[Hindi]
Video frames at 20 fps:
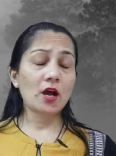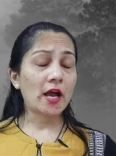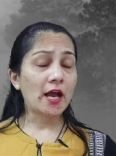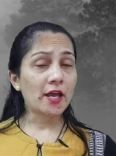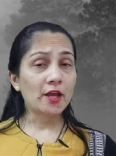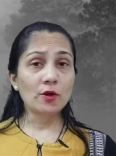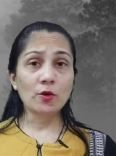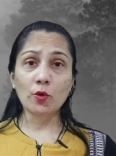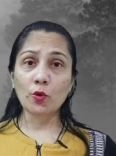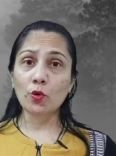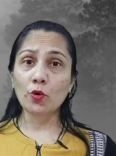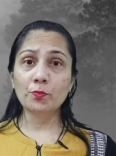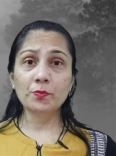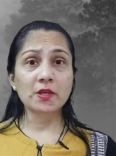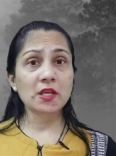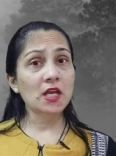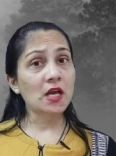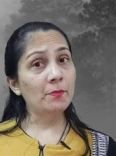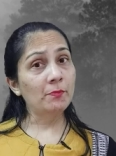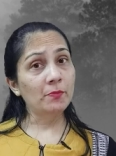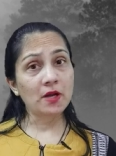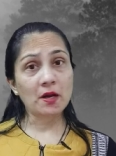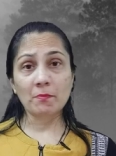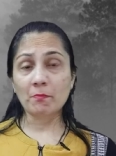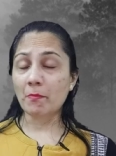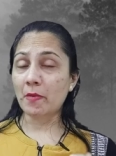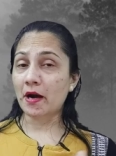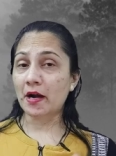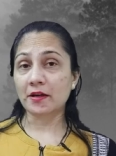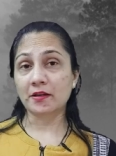आई होप कि आपका
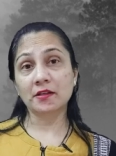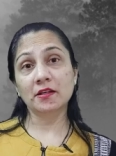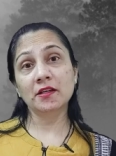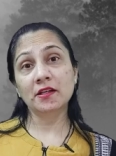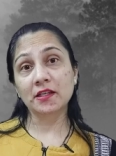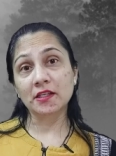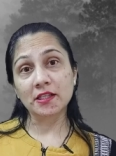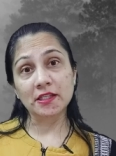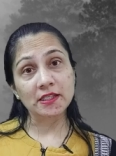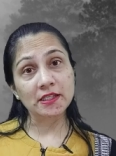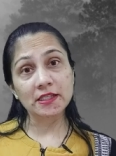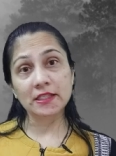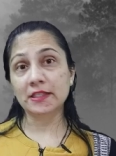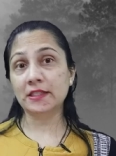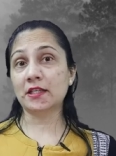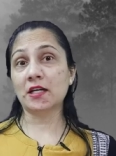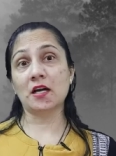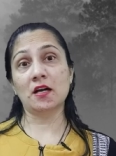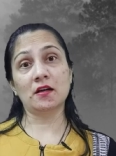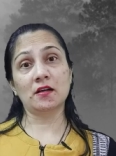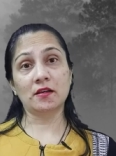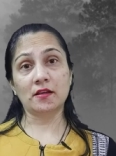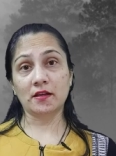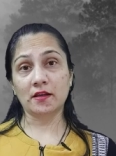पार्टनर ठीक ठाक